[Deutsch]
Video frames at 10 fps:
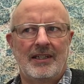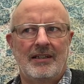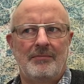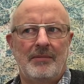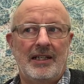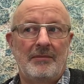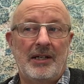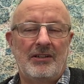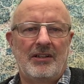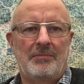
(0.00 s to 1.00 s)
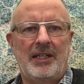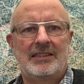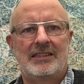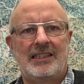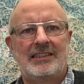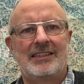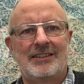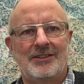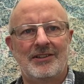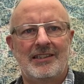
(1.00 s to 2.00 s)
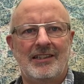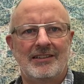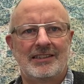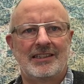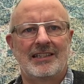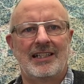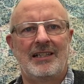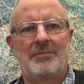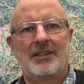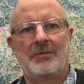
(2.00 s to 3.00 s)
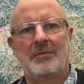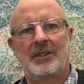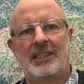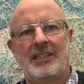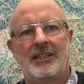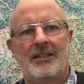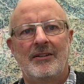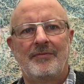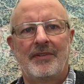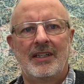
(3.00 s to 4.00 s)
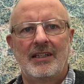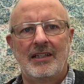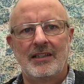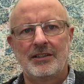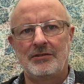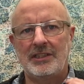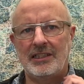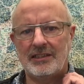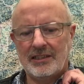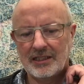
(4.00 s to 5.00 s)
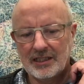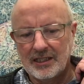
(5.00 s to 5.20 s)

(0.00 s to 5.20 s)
äh, meiner Meinung nach besser sitzen sollten, als ich das erlebt habe bei den Studierenden.